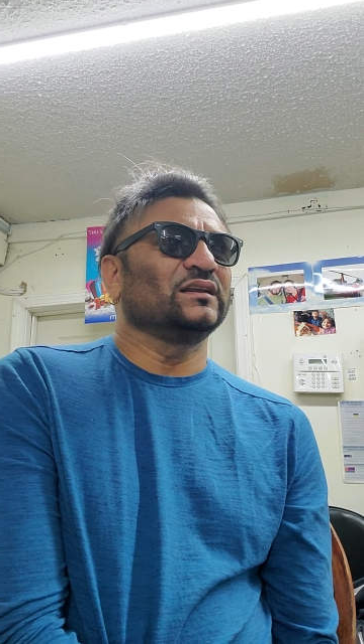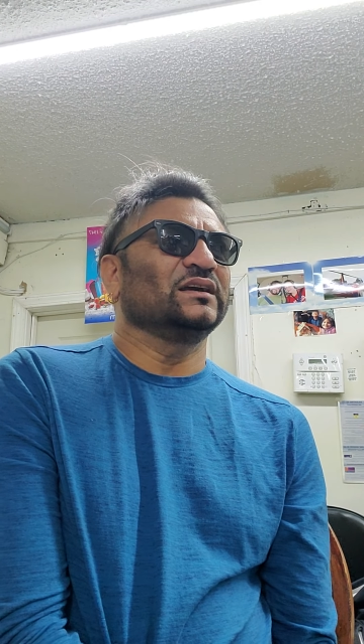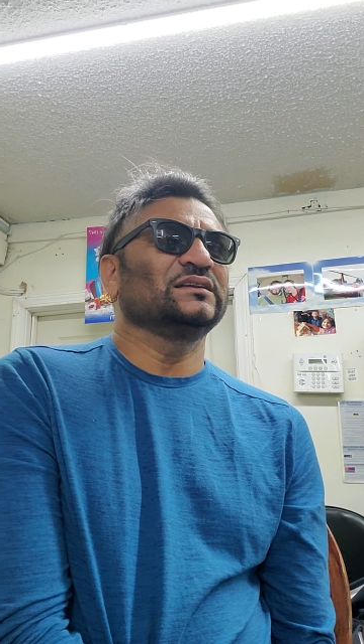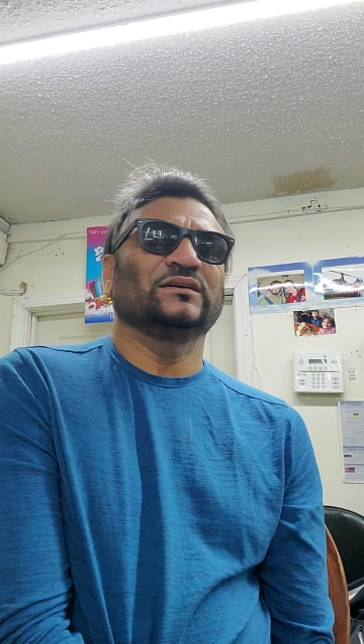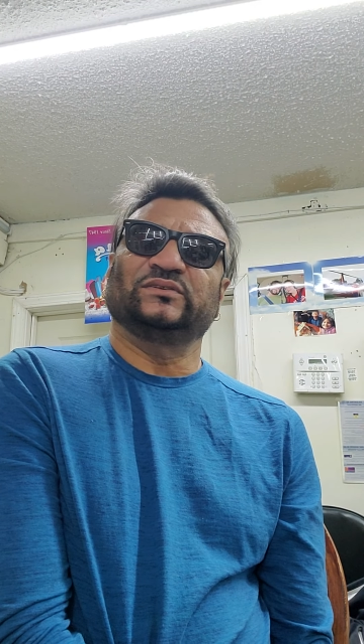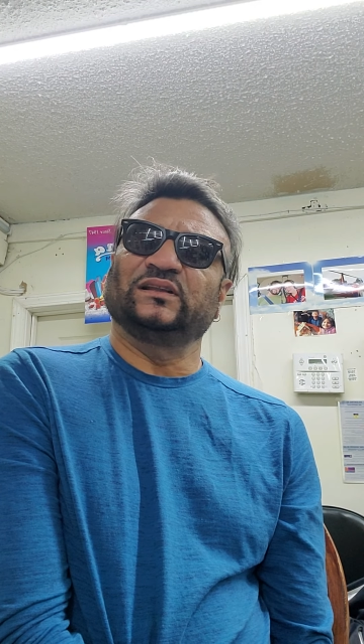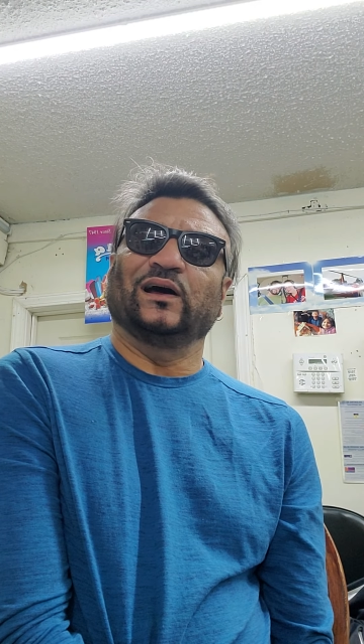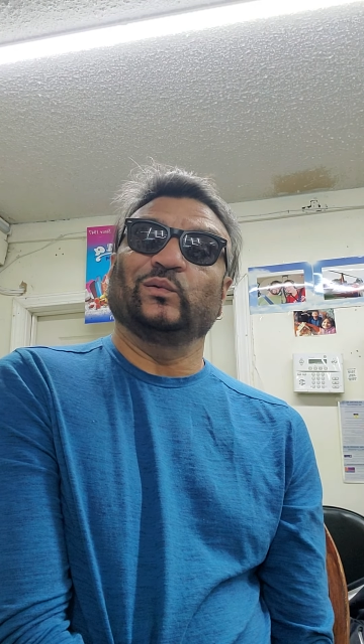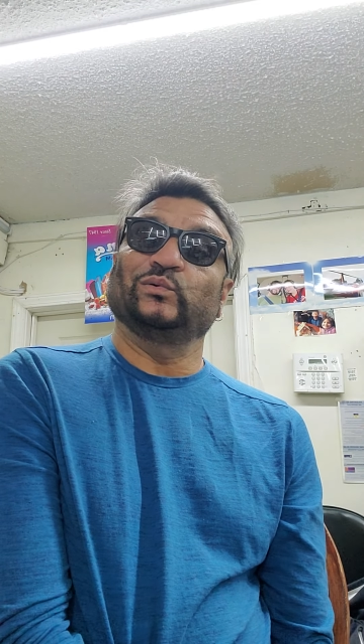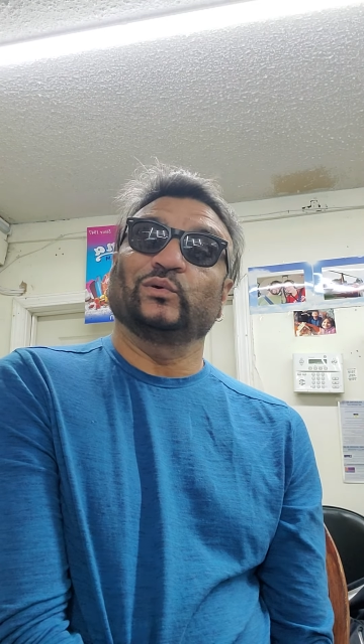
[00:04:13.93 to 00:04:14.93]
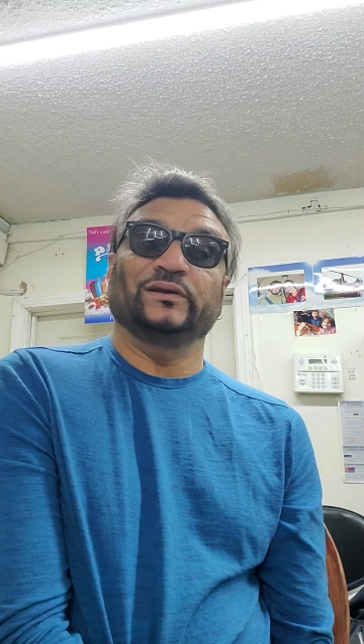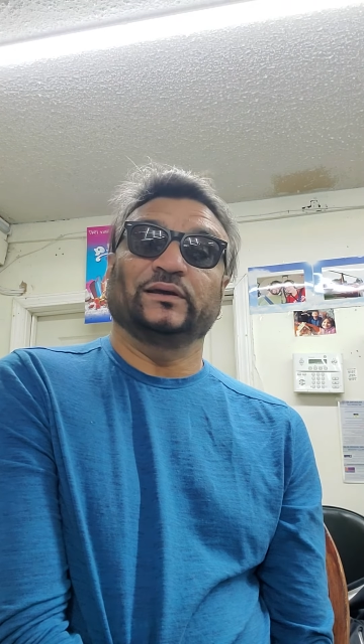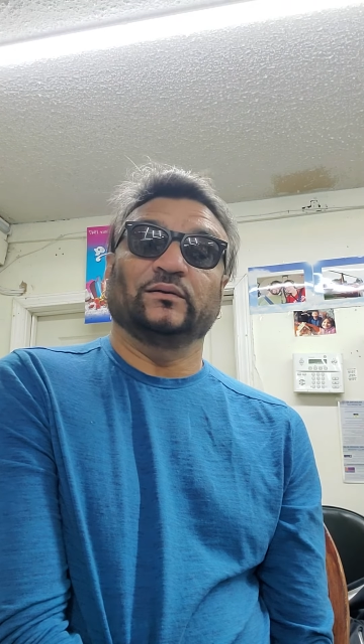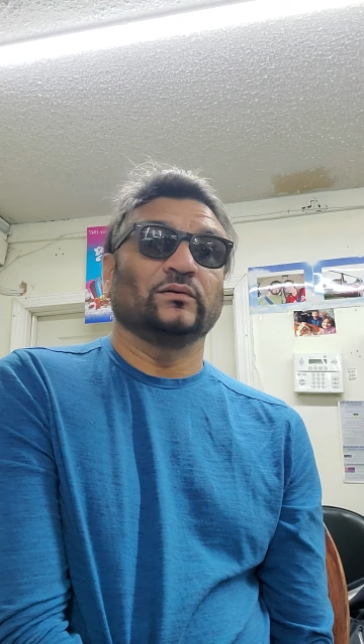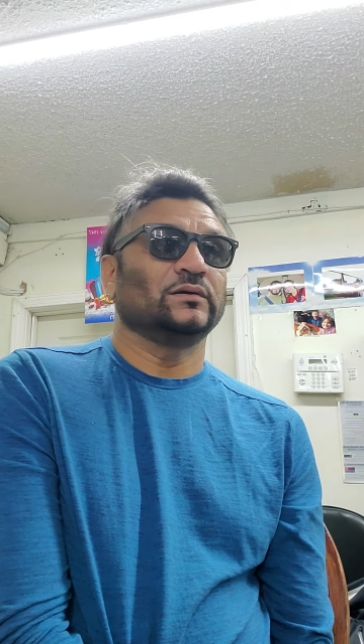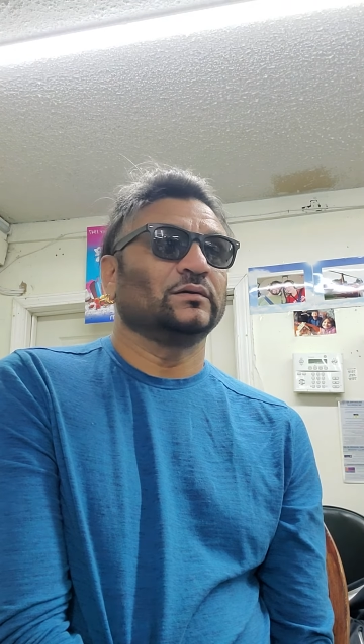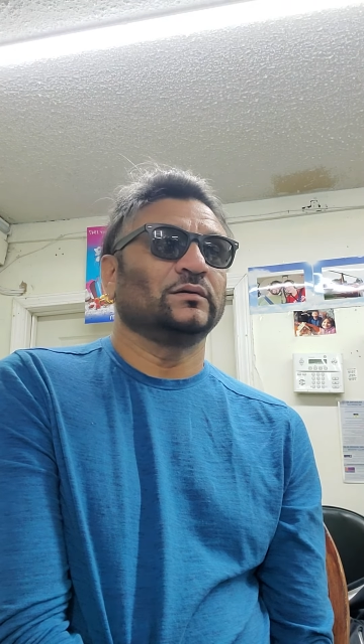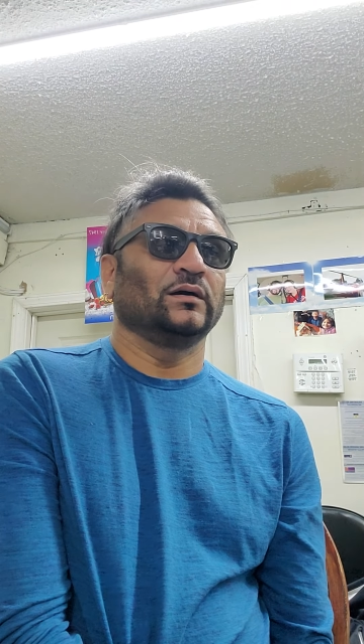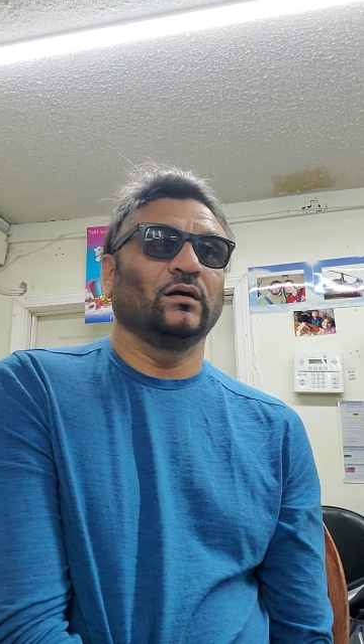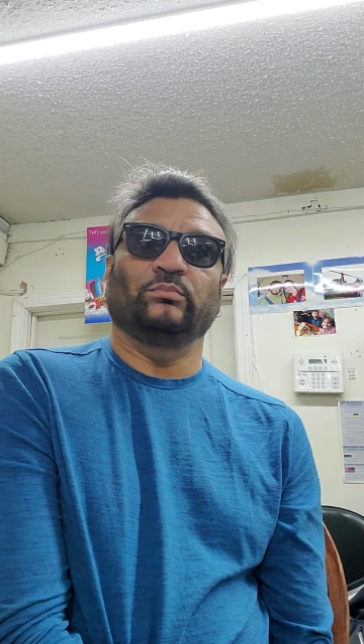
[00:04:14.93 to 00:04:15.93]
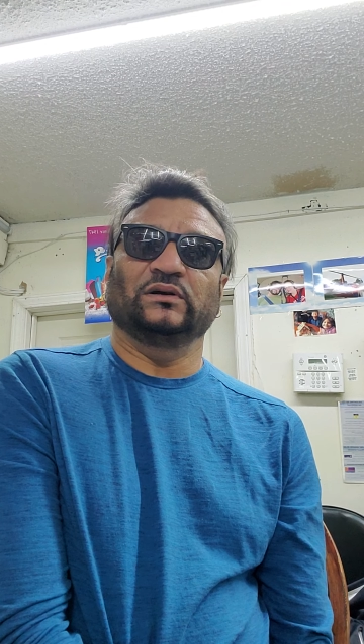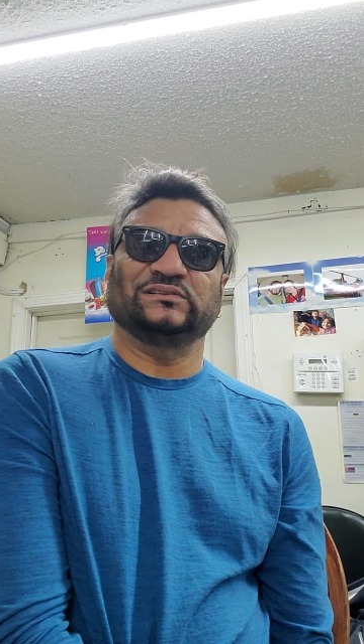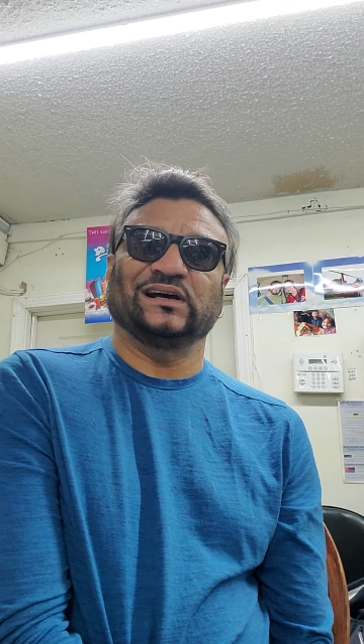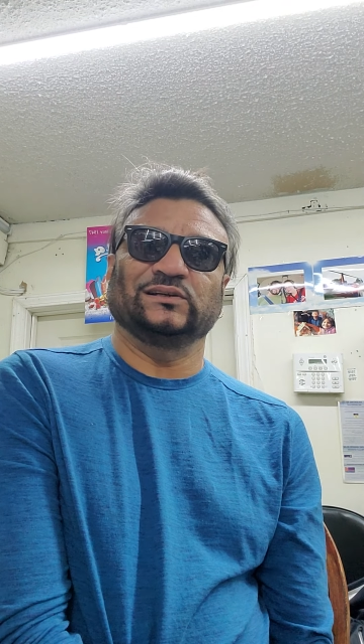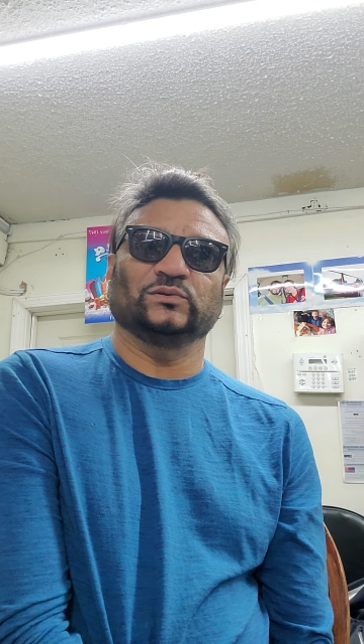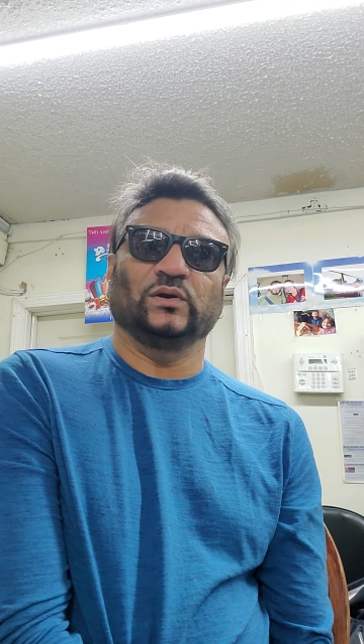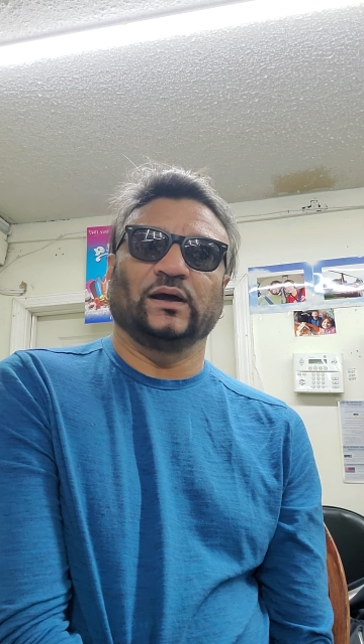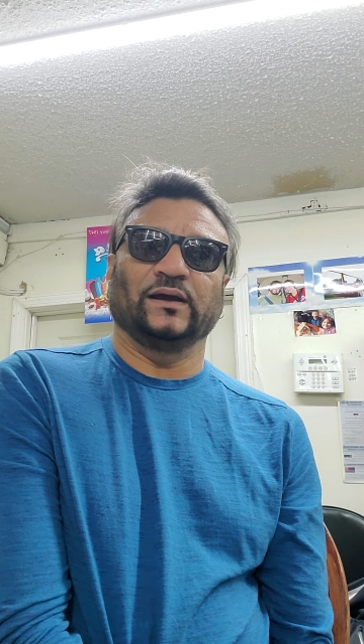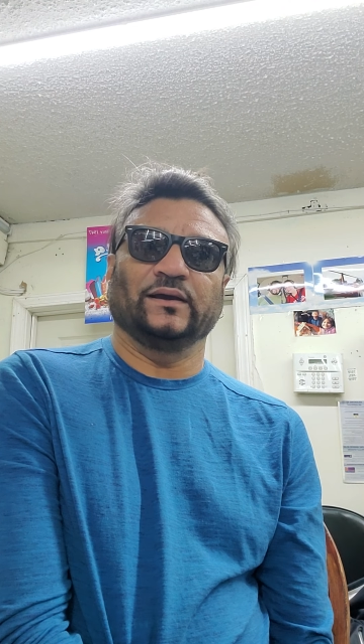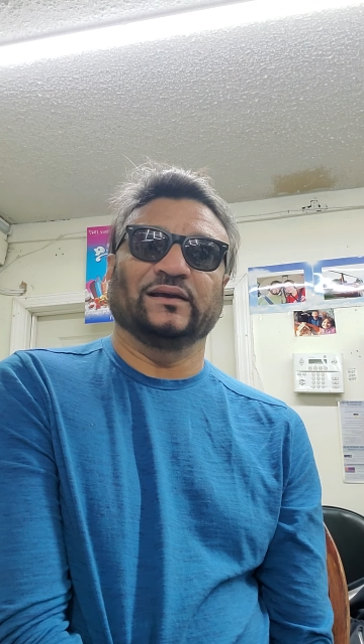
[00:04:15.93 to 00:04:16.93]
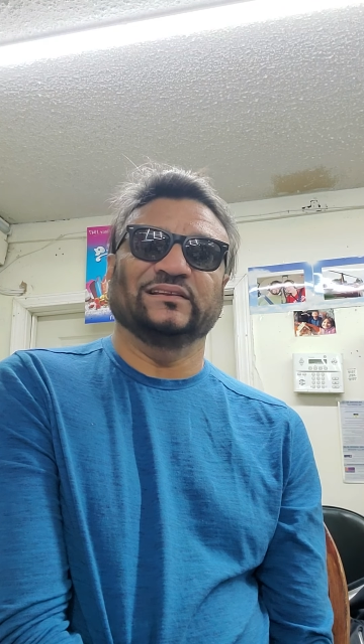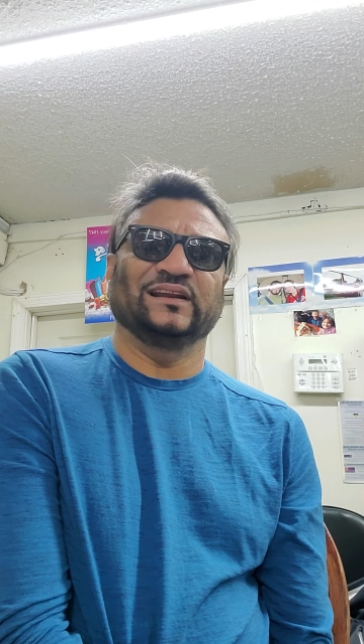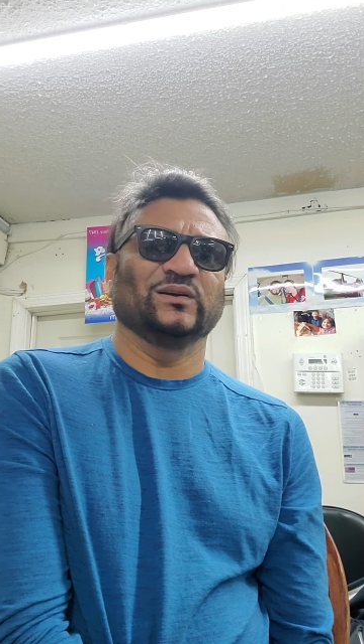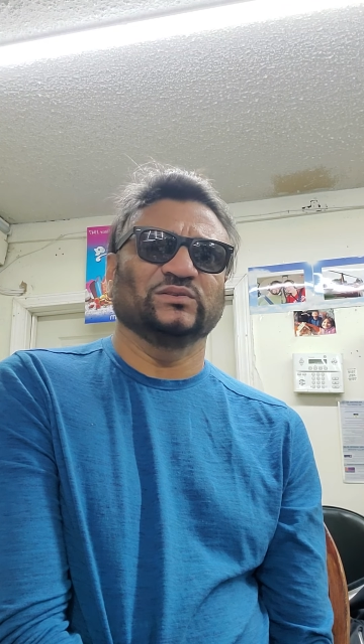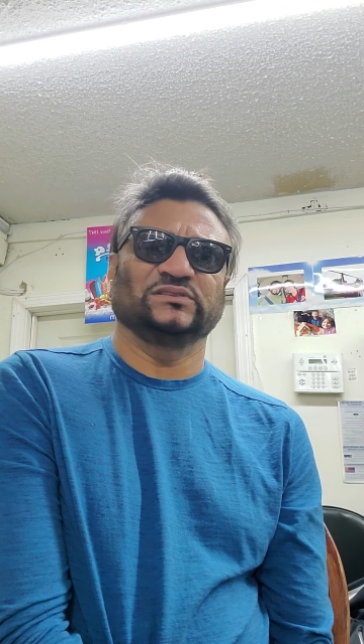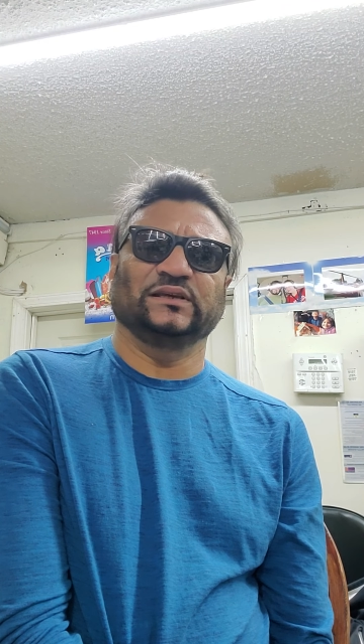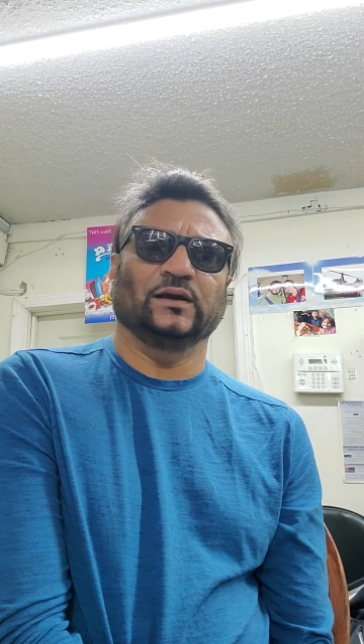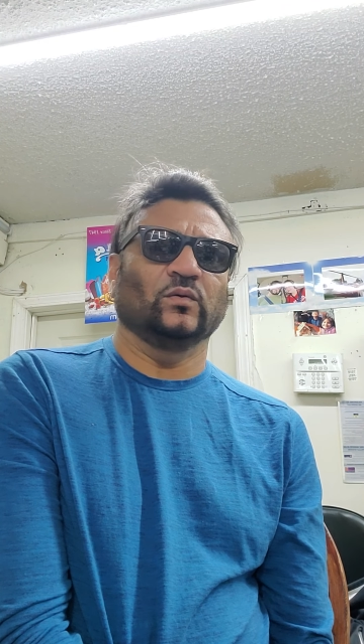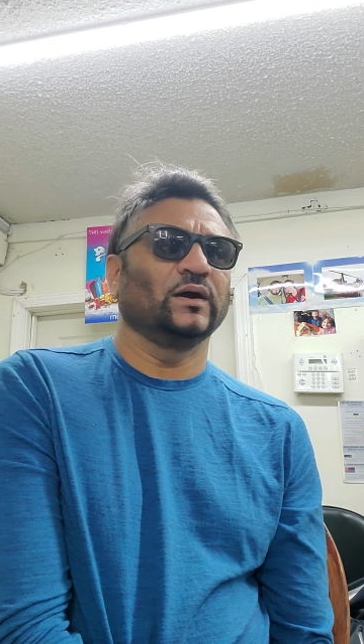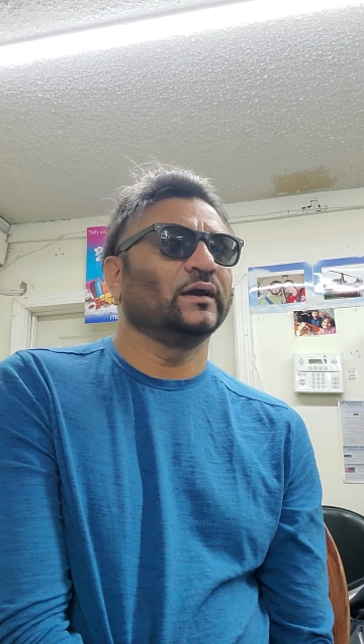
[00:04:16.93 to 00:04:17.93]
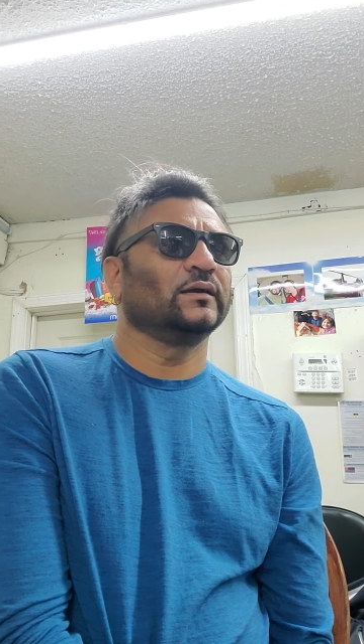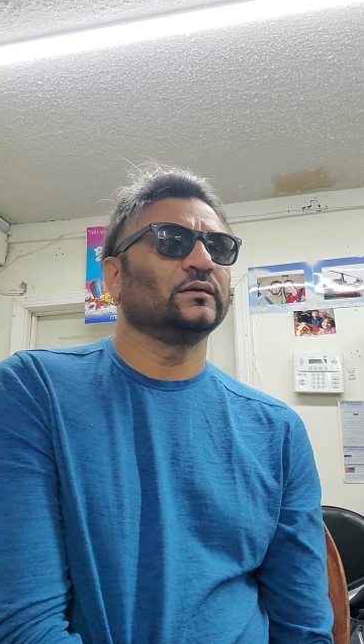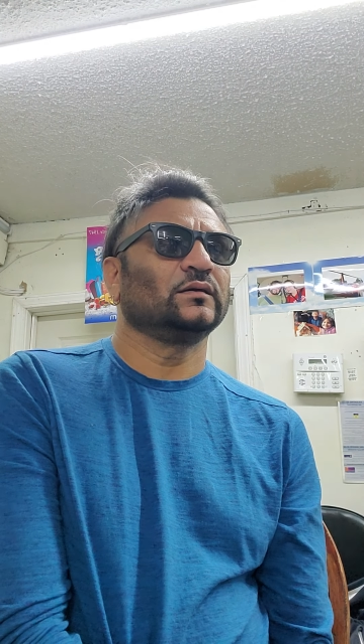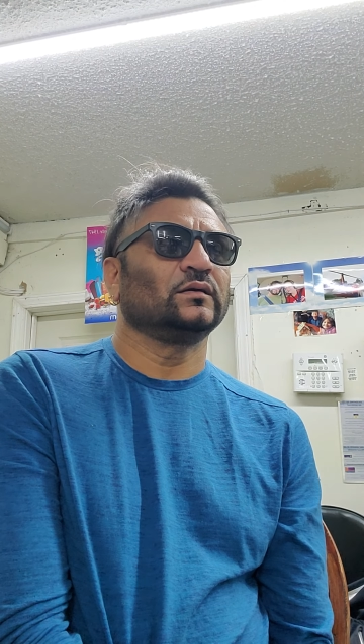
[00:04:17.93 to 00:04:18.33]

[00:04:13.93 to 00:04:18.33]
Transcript: लेकिन जब से दारू छोड़ी है अब एहसास हो रहा है कि कितना कुछ किया हुआ है